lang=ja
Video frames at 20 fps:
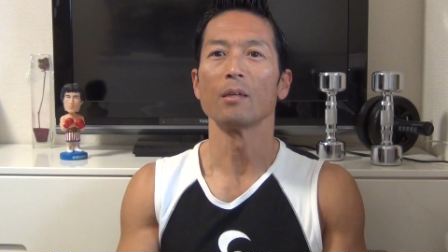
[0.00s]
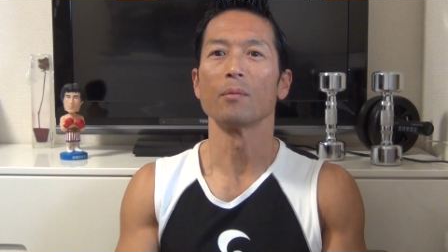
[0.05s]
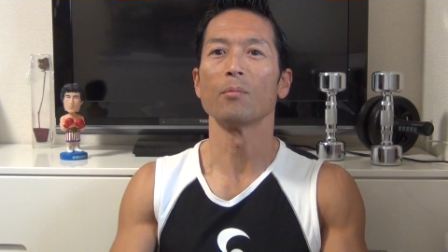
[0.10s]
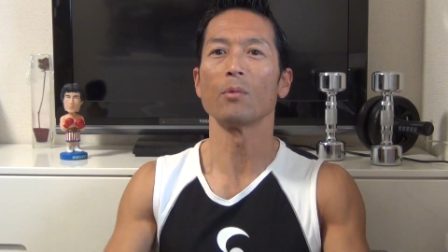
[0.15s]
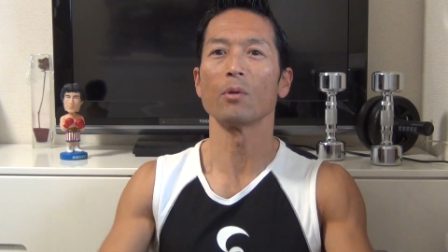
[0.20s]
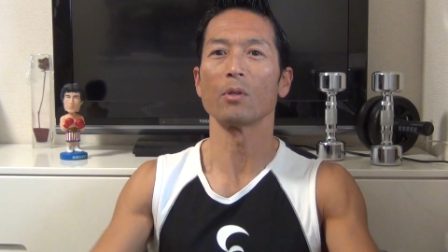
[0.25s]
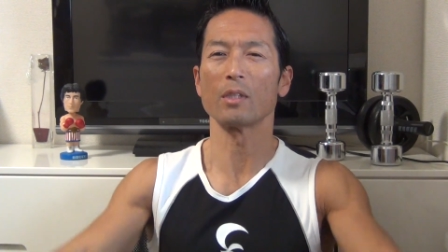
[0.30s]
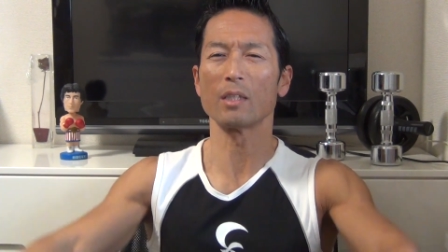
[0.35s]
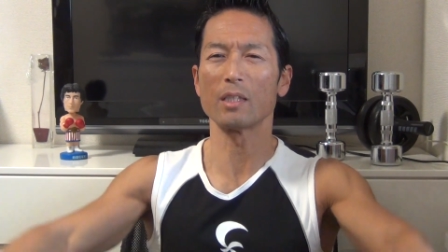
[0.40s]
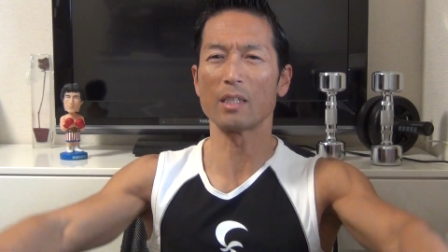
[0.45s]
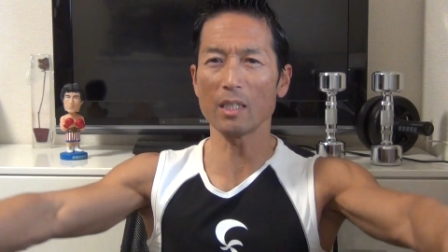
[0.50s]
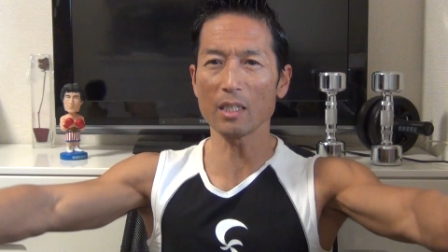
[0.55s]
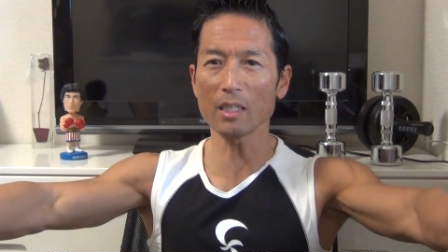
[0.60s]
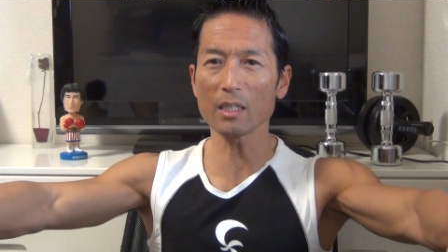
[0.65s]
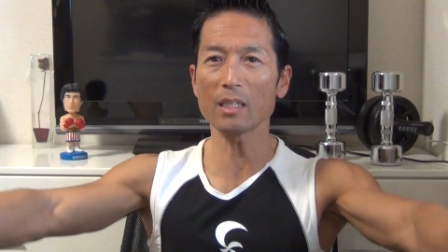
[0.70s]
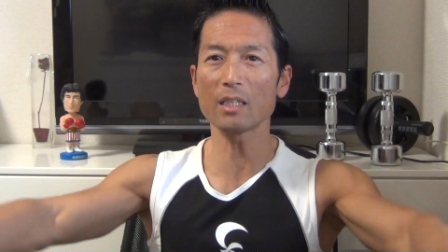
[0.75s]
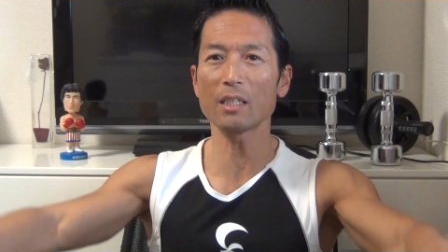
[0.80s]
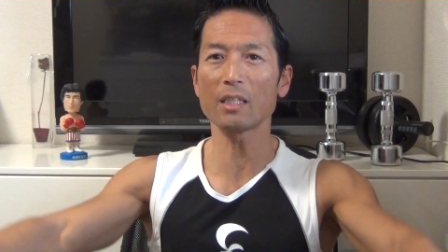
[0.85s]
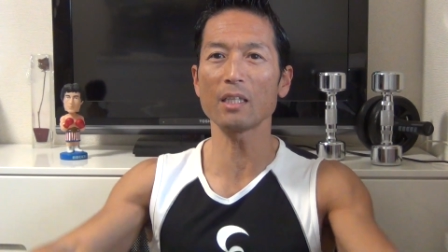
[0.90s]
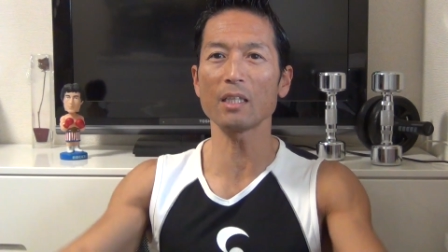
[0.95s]
もう
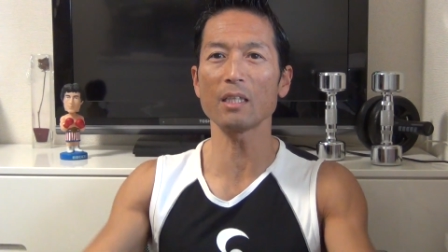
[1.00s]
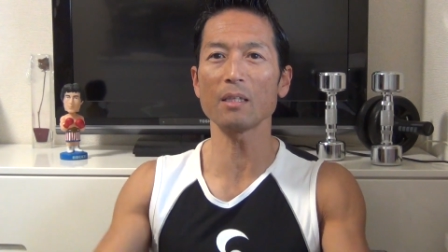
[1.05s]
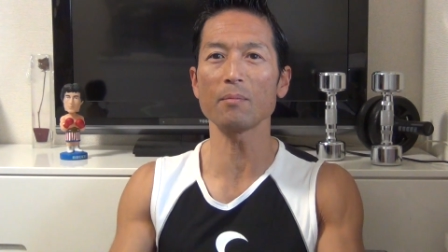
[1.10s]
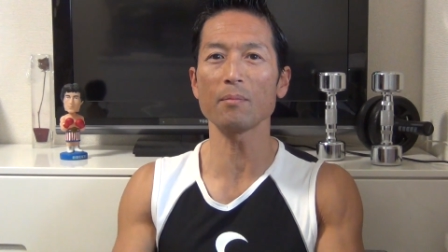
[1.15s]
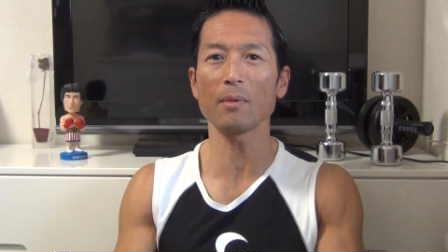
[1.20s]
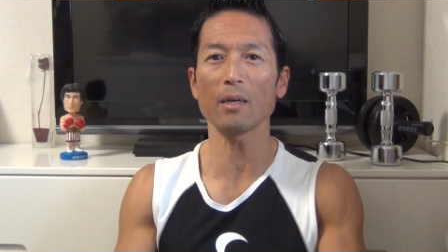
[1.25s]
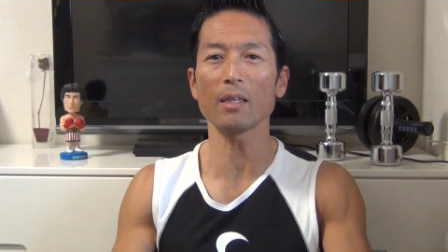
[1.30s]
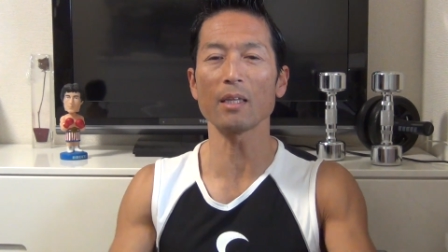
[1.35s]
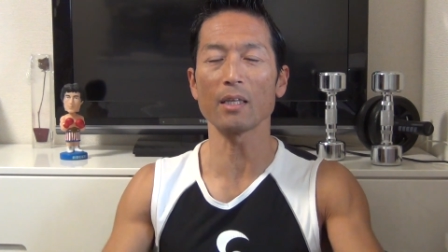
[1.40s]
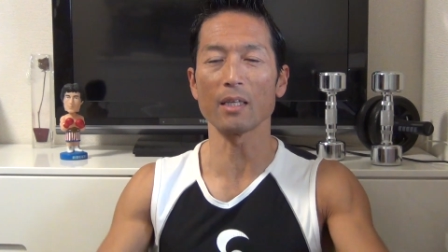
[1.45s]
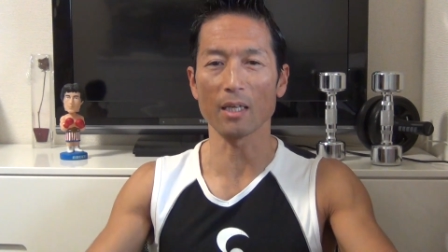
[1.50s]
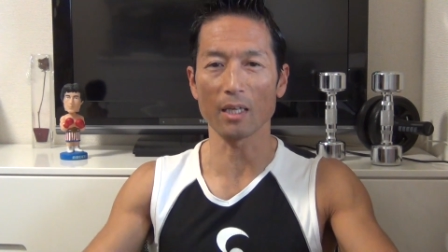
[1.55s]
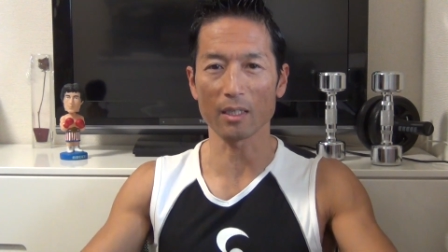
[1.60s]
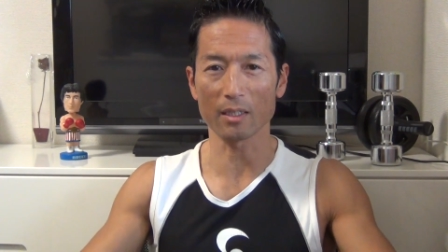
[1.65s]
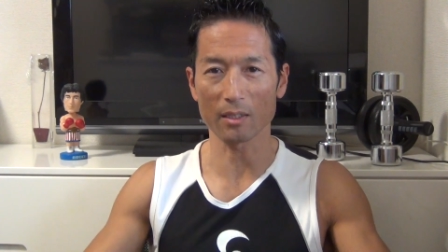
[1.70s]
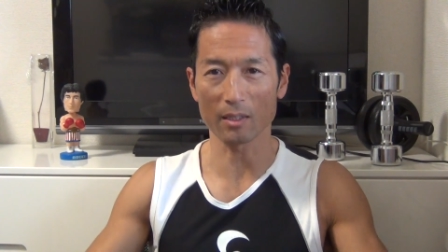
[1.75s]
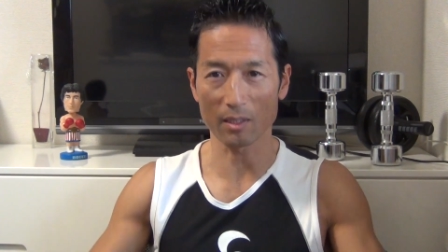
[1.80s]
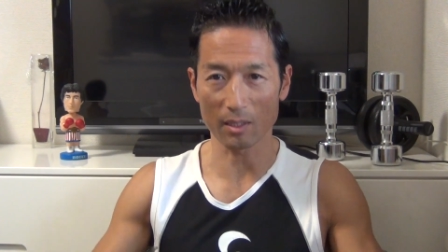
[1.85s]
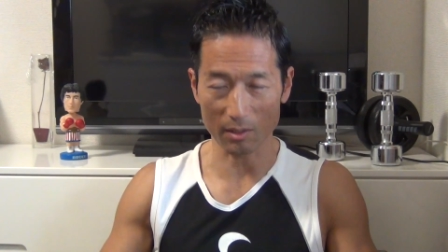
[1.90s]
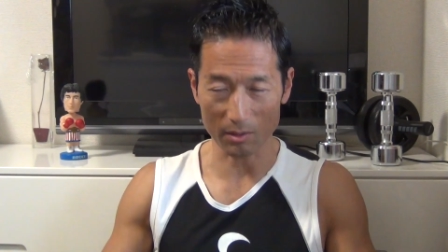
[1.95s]
ギリギリまで
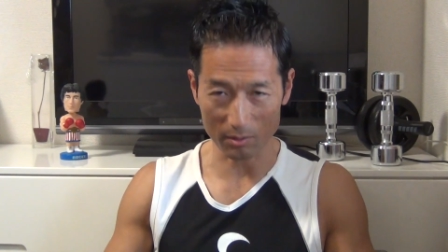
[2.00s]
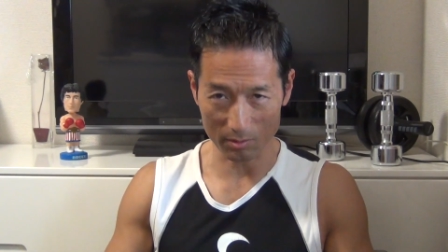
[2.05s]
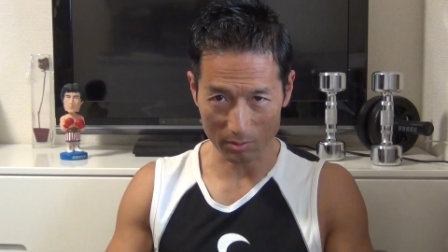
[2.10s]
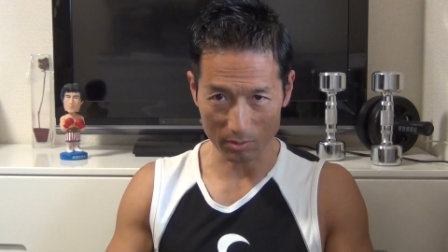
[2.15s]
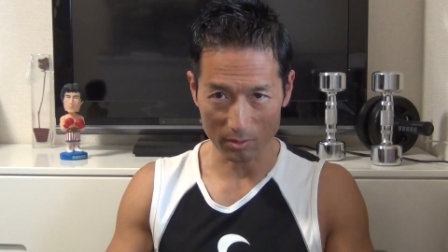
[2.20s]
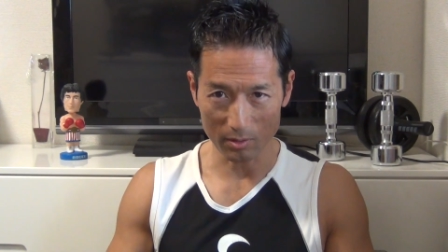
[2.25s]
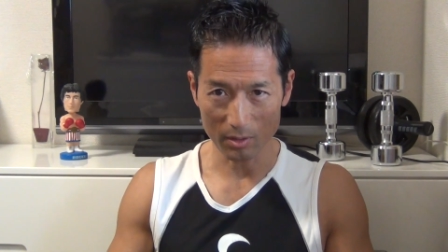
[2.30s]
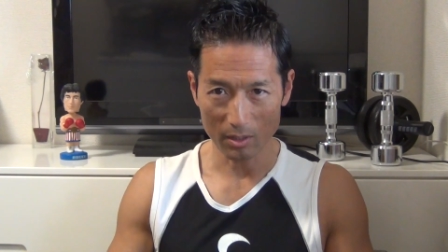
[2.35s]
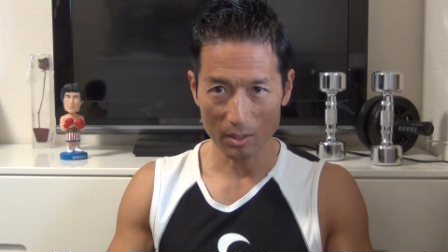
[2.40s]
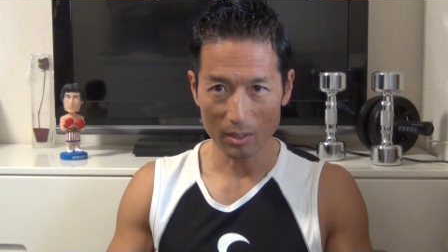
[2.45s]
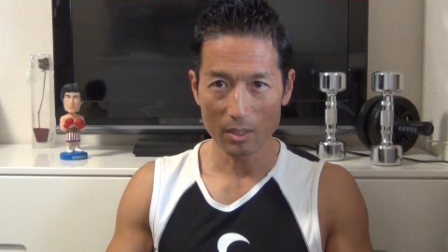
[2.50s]
やっていく。